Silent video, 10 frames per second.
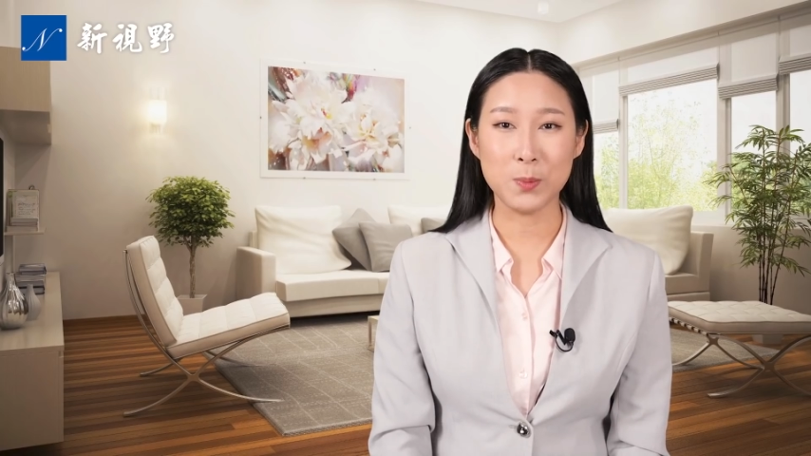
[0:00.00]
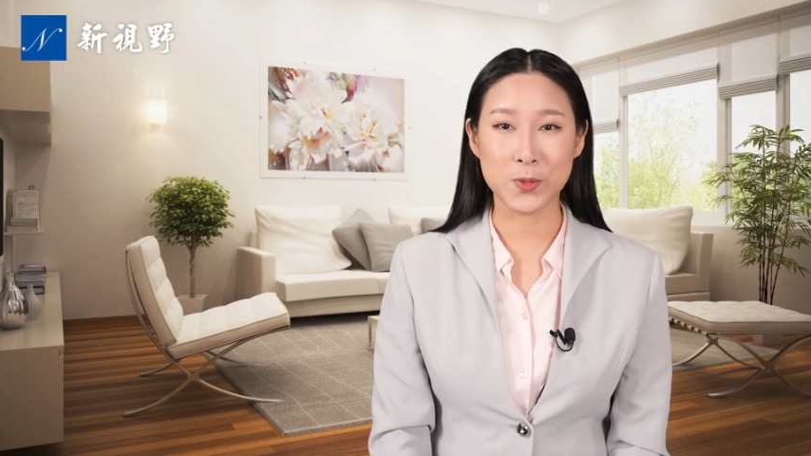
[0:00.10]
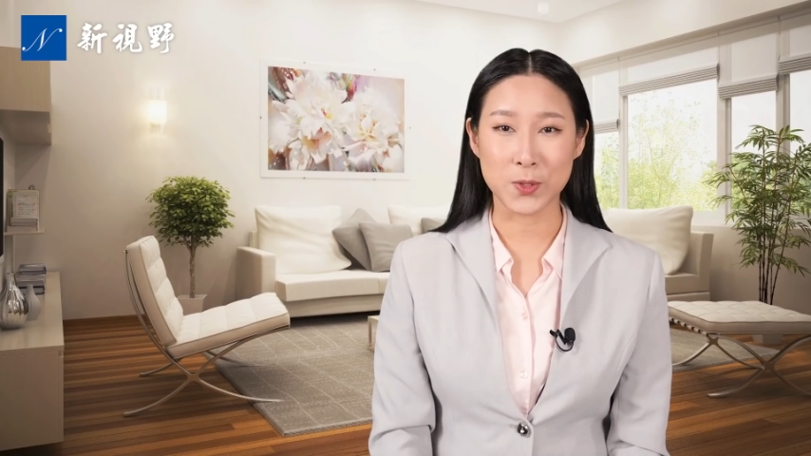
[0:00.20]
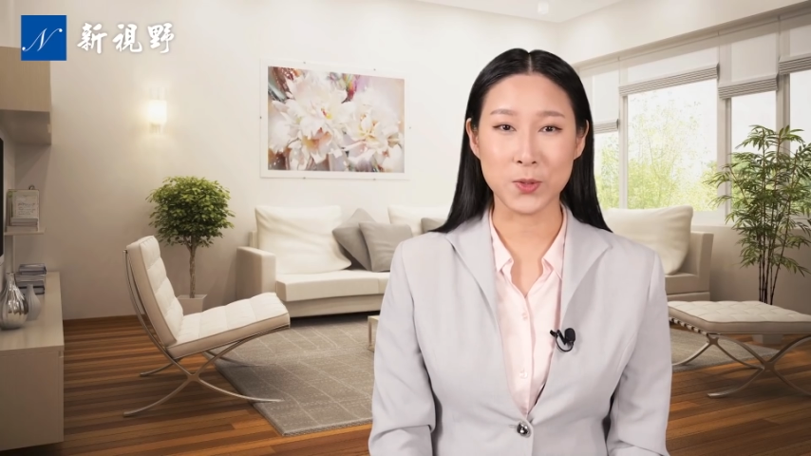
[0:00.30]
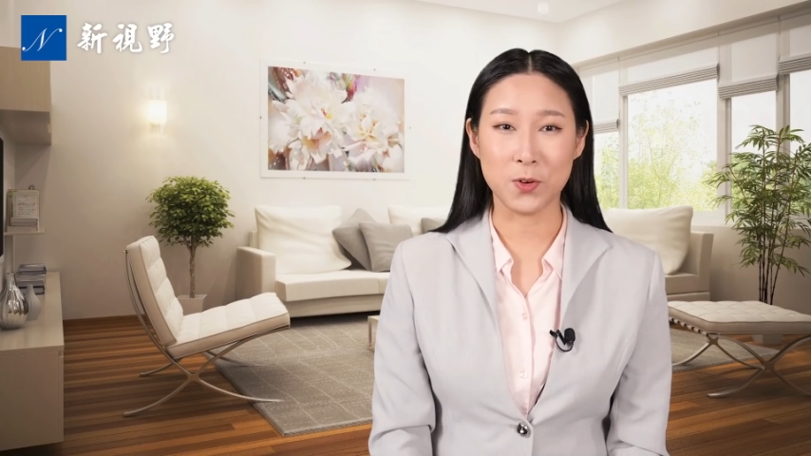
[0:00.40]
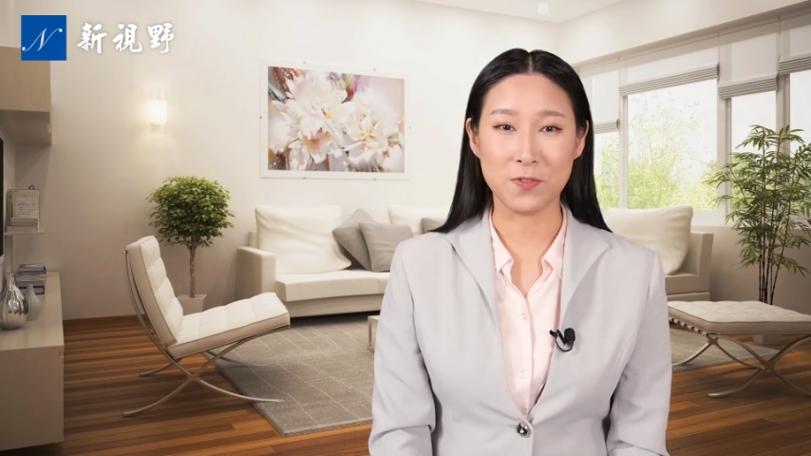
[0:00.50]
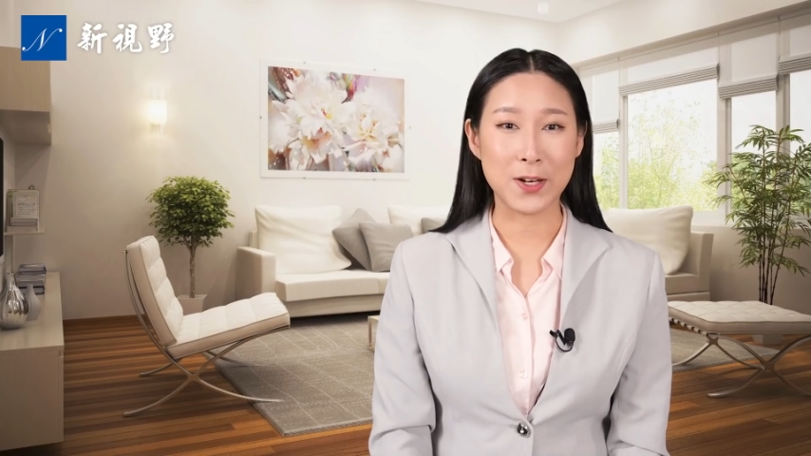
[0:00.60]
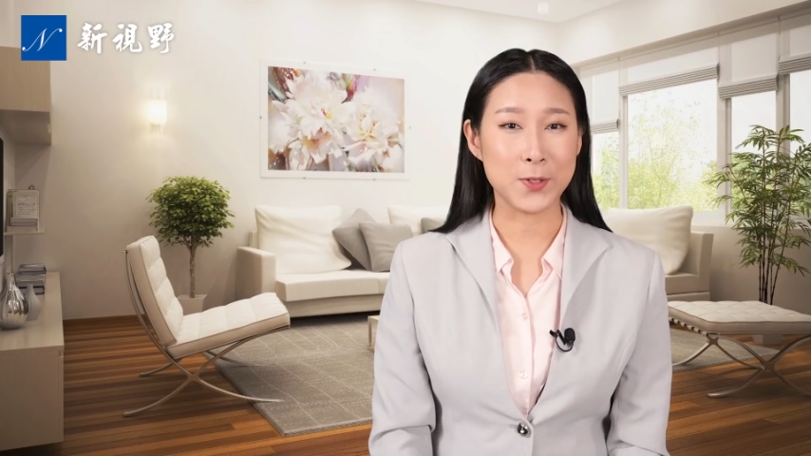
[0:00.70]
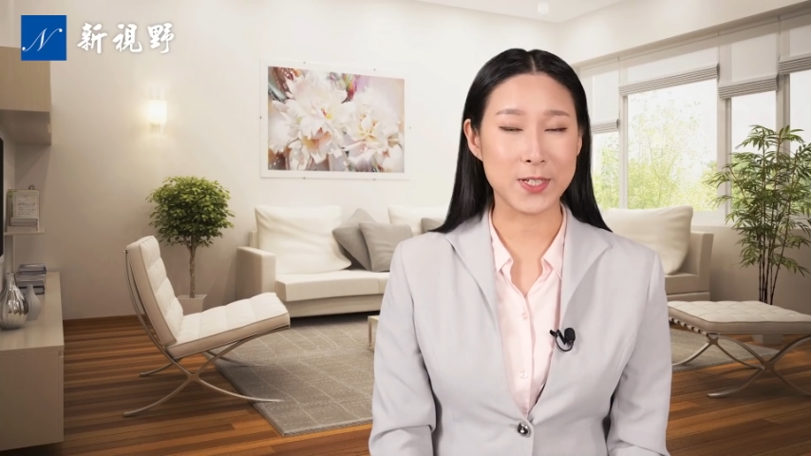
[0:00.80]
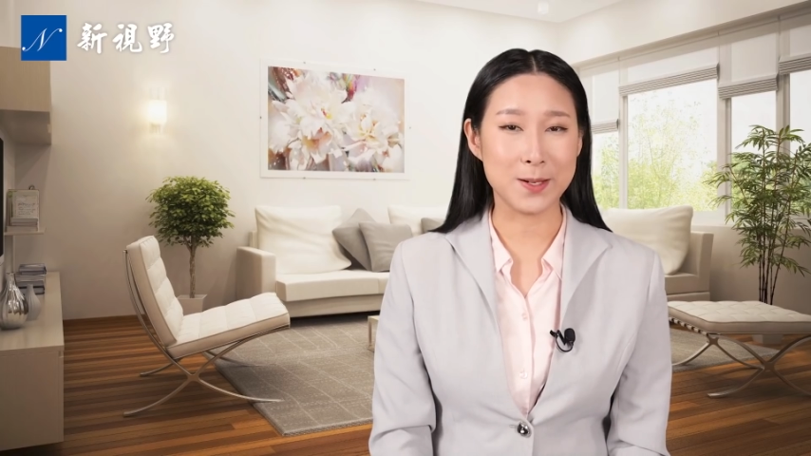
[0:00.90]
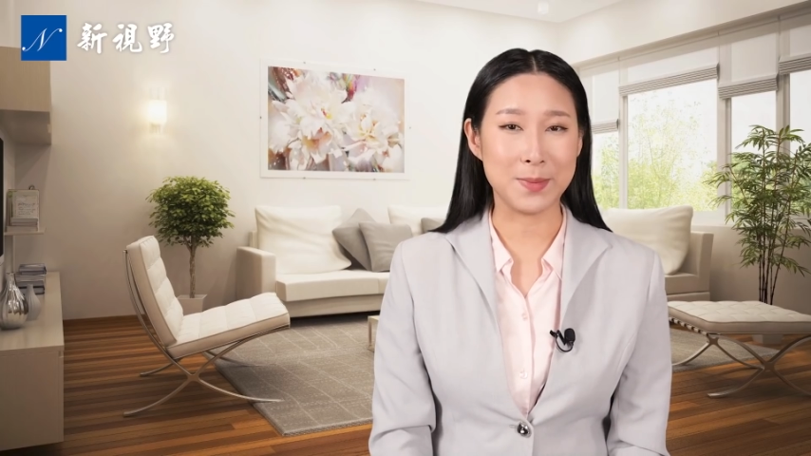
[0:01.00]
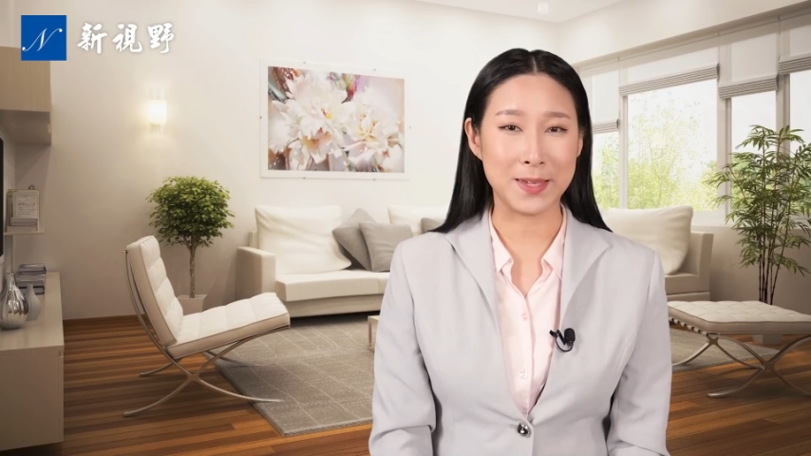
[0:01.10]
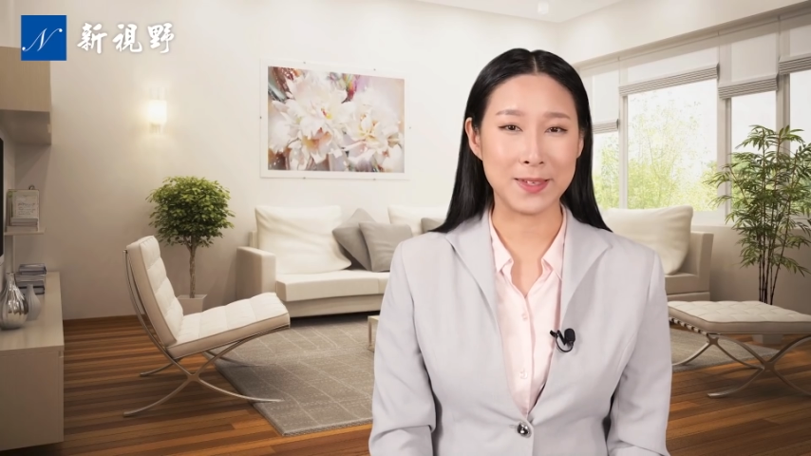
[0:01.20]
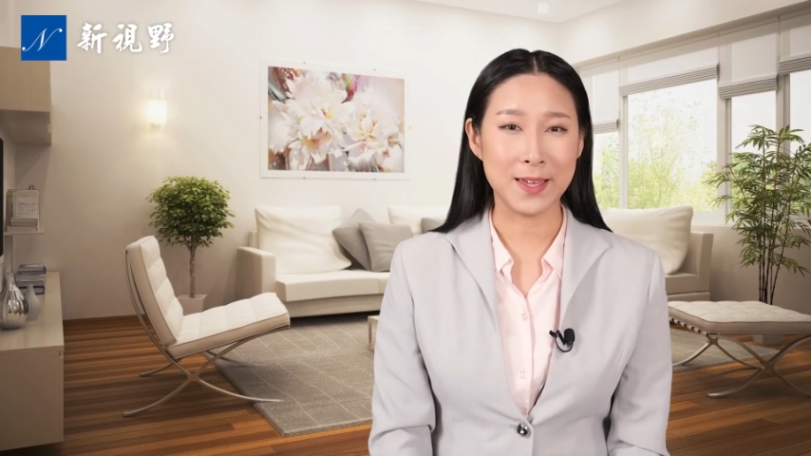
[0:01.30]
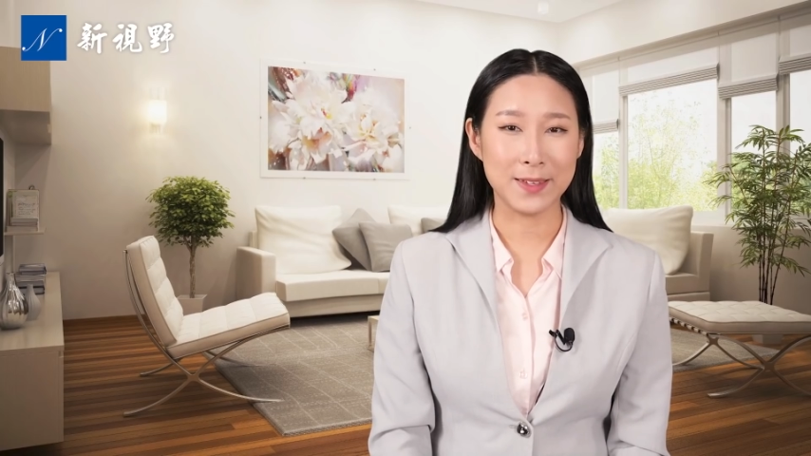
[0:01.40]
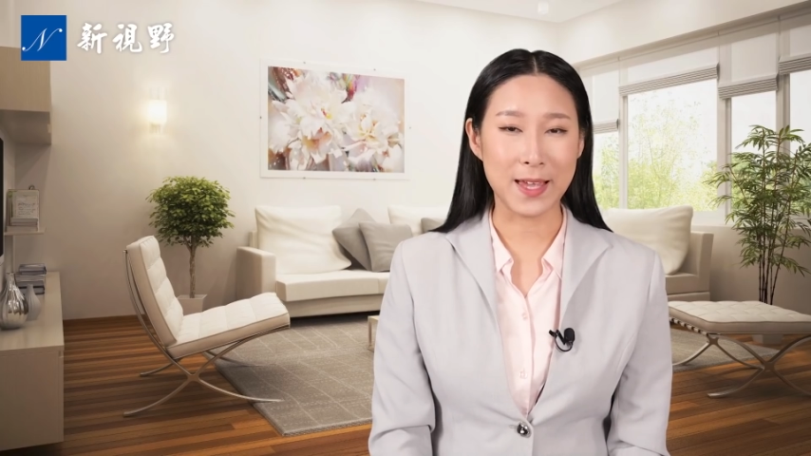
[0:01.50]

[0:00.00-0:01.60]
普总统发出声明，